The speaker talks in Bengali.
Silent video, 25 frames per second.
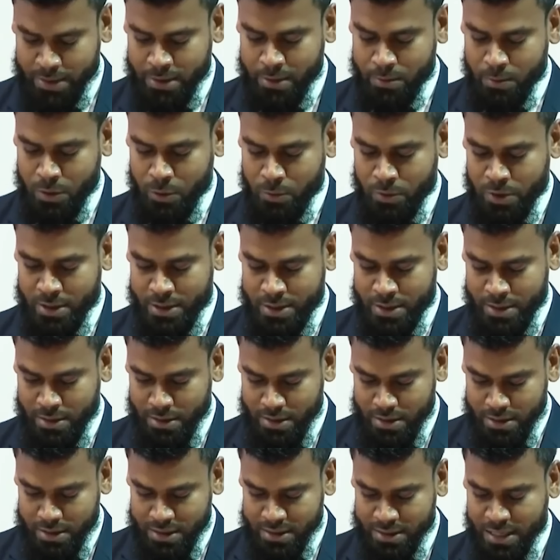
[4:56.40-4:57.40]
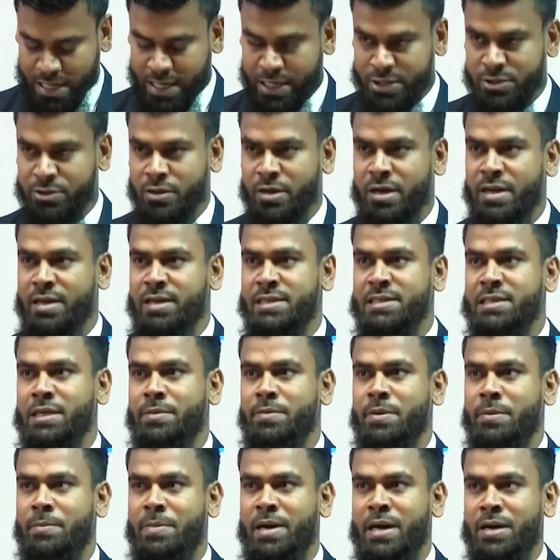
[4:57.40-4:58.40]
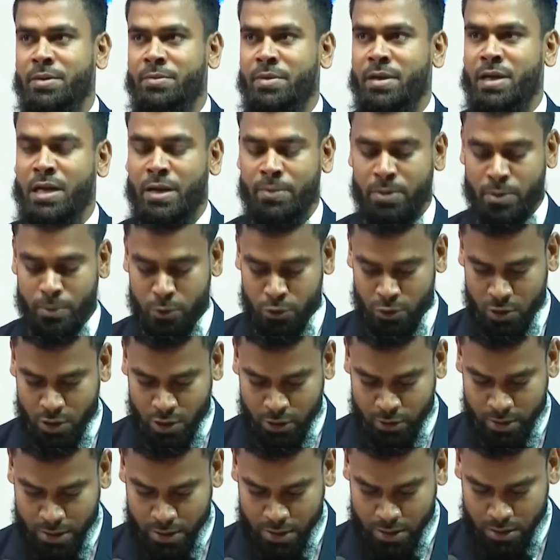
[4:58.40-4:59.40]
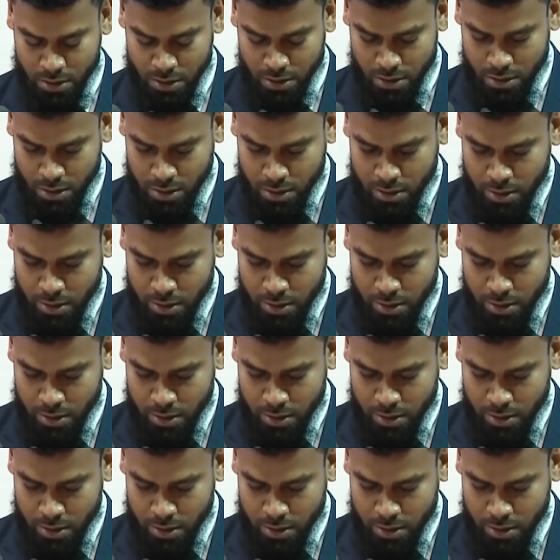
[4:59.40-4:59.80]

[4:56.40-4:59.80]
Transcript: আমাদের বিপদে সাহায্যকারী হিসাবে বারবার আবির্ভূত হওয়া